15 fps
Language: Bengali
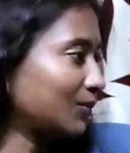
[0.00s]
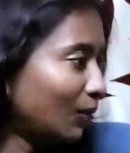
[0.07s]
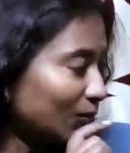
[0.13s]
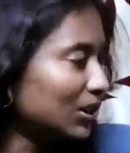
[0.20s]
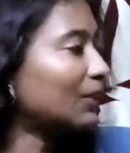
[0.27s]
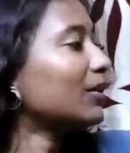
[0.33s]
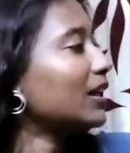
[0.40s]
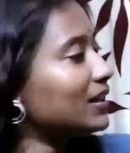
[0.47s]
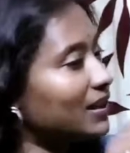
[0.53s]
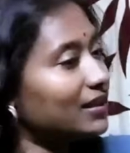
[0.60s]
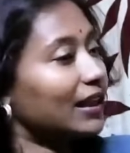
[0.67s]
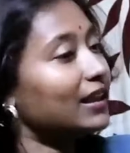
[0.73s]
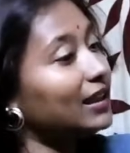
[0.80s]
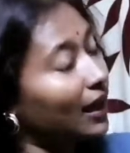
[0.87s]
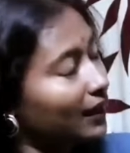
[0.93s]
মমতা ব্যানার্জি
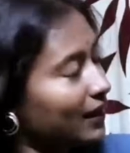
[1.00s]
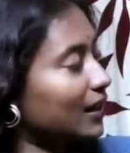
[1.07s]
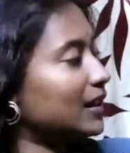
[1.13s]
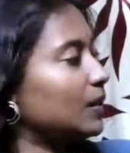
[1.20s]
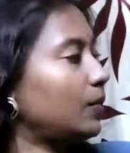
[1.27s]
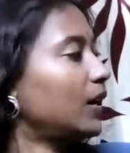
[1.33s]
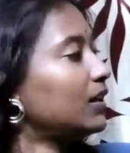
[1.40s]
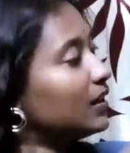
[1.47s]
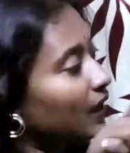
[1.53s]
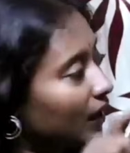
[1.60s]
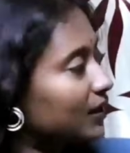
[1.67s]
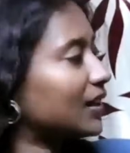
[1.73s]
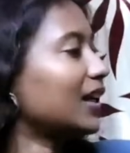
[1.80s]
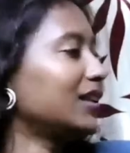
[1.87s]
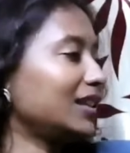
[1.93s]
চাইলে আটকাতে পারতেন
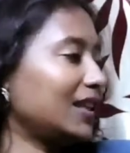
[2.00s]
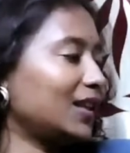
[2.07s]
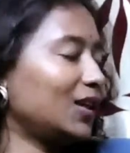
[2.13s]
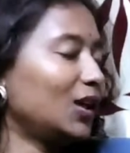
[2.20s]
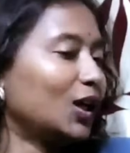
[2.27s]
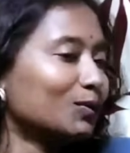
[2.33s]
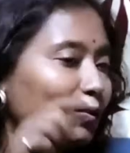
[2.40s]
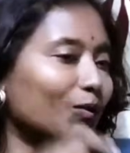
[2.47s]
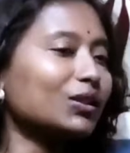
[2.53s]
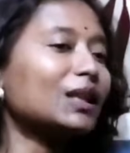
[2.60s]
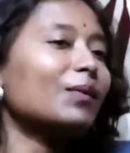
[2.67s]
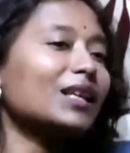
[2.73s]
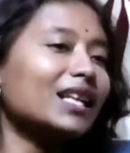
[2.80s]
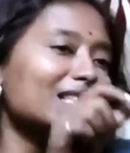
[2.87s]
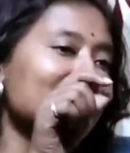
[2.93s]
আটকাননি মমতা
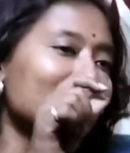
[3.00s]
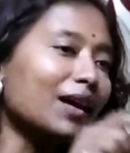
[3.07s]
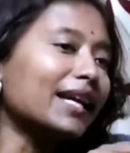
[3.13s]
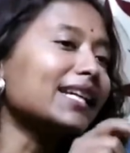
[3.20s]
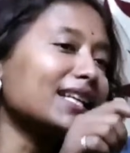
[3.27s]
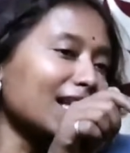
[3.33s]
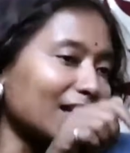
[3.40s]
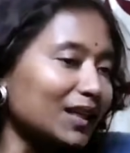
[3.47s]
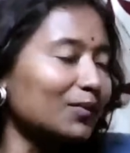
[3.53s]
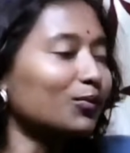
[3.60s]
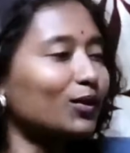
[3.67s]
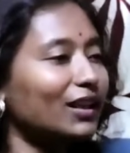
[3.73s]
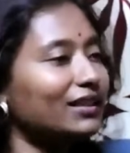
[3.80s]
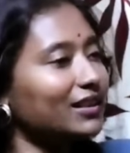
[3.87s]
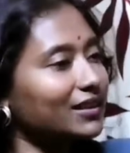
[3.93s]
ব্যানার্জি মাইকে দাঁড়িয়ে
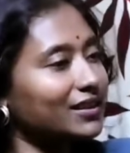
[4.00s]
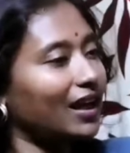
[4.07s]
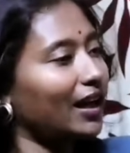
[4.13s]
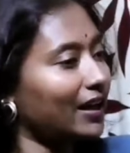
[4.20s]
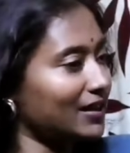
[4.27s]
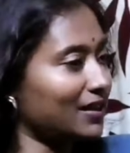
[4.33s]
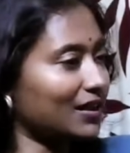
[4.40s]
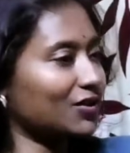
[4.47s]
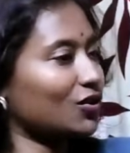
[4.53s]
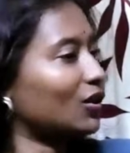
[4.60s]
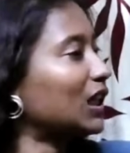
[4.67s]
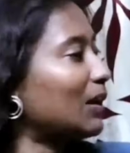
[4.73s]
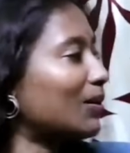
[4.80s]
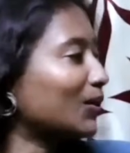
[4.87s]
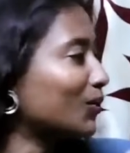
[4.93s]
বলেছেন যে আর এর
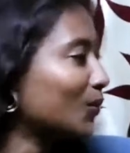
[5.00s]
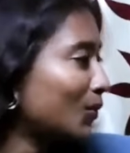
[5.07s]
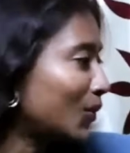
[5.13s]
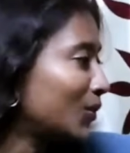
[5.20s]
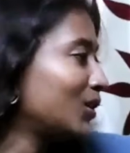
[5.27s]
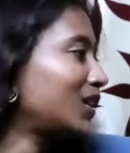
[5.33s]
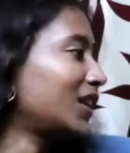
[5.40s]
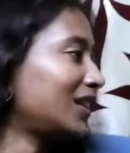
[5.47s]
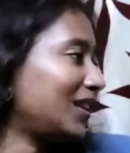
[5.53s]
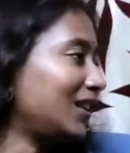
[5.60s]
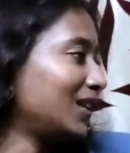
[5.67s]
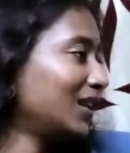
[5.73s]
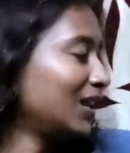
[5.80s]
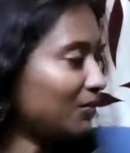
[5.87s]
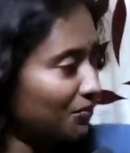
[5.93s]
সঙ্গে আমার কোনো বিরোধিতা নেই
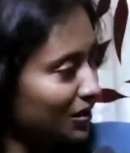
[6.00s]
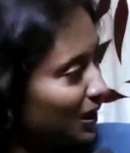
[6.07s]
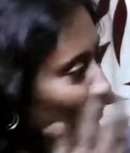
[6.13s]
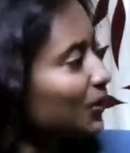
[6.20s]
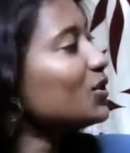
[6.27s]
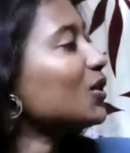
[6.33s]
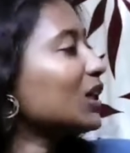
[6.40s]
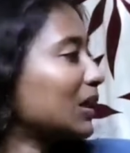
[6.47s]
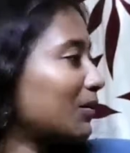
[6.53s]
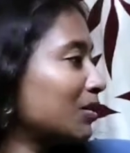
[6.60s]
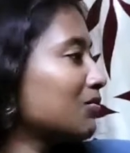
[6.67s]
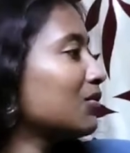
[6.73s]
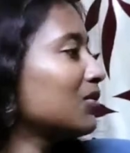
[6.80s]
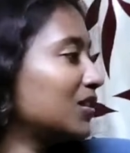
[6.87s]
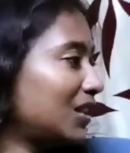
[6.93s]
বিজেপির সঙ্গে আমার
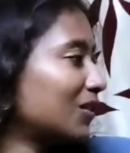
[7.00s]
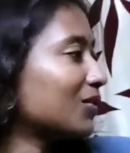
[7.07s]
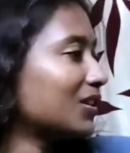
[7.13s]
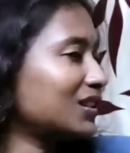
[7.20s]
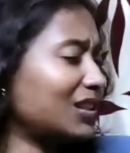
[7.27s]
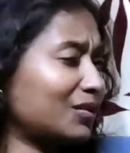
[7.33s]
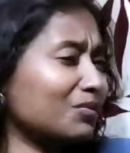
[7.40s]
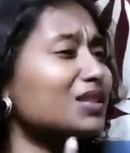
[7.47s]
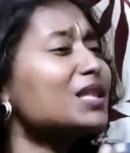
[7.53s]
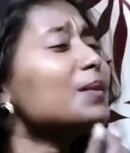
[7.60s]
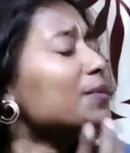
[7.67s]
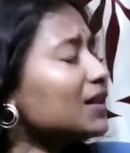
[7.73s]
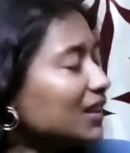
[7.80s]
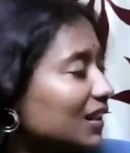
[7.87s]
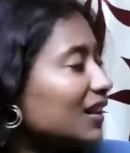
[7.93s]
বিরোধিতা রয়েছে
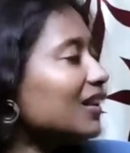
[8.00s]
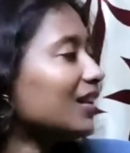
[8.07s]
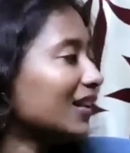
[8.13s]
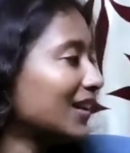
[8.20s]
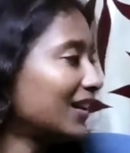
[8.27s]
বিজেপি কি